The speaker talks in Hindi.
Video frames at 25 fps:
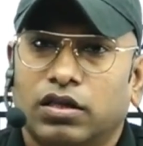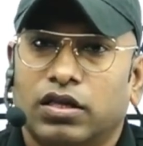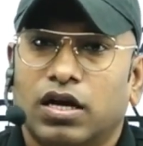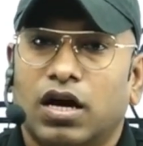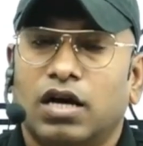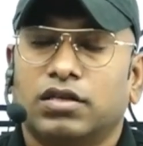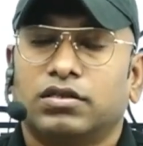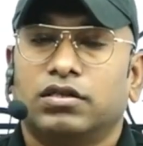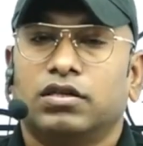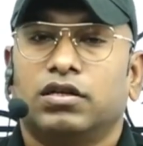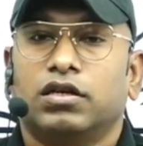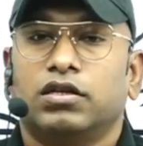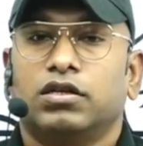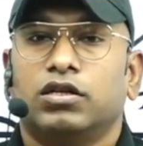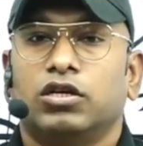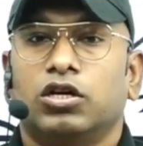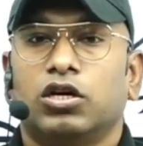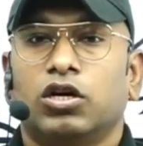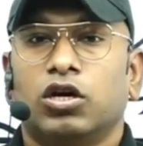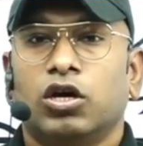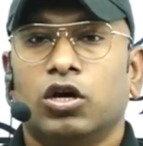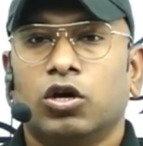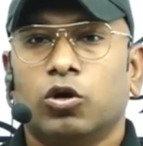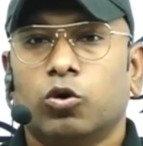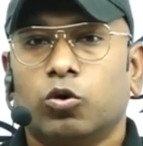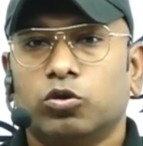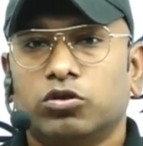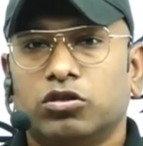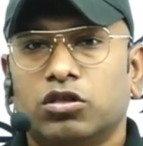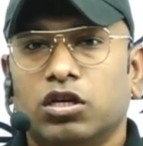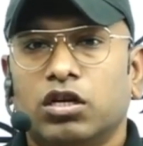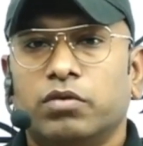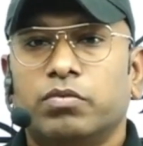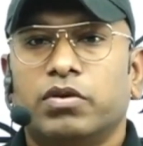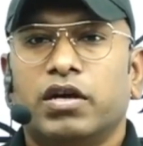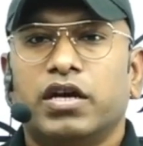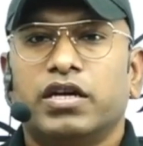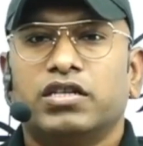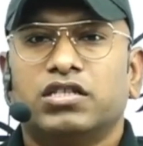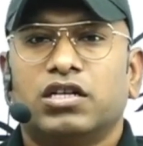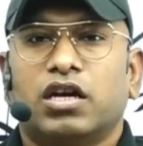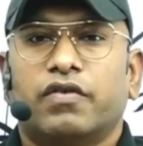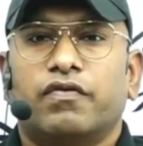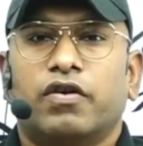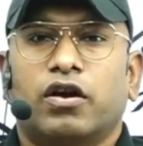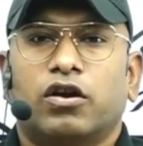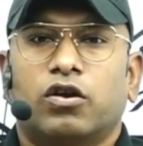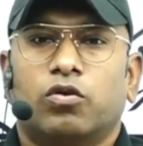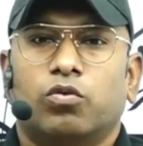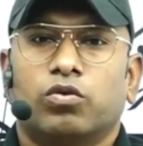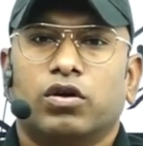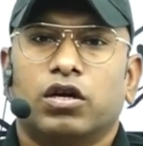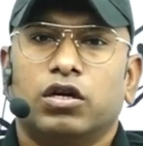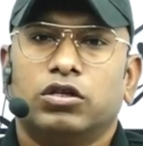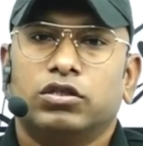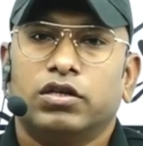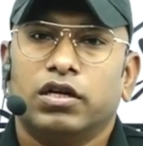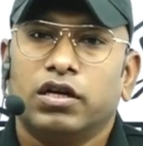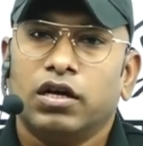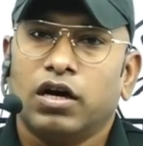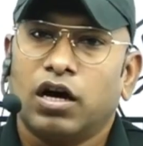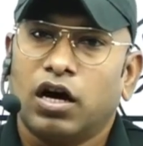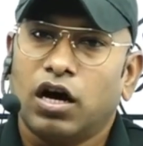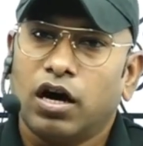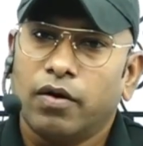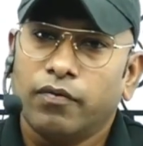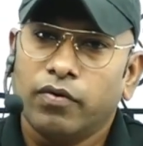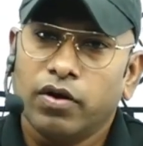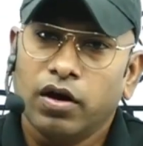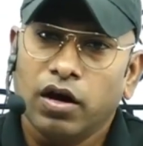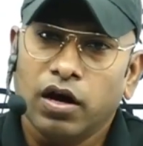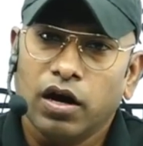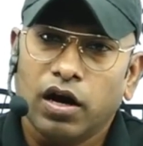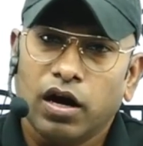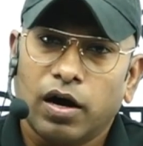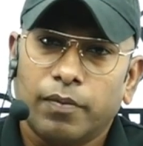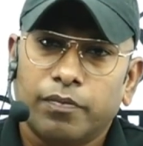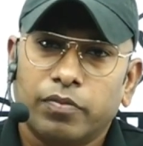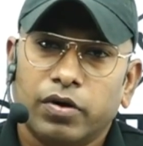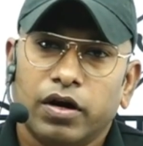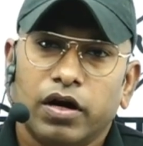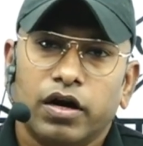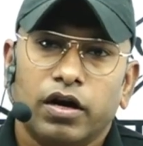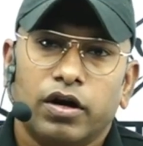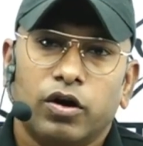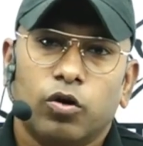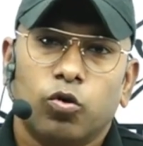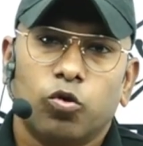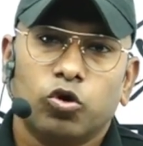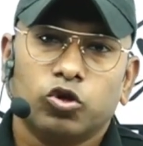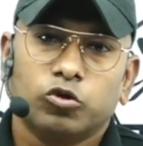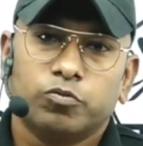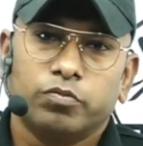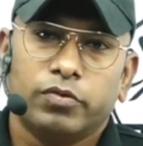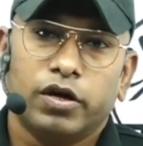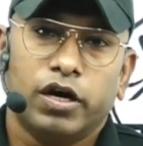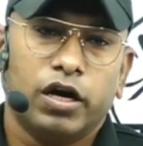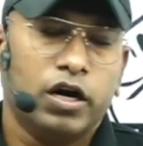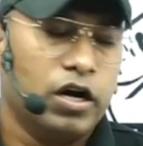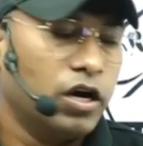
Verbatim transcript: ध्यान से देखिए और जितने भी एक्स्ट्रा फैक्ट होंगे इसे आप अपने नोट्स में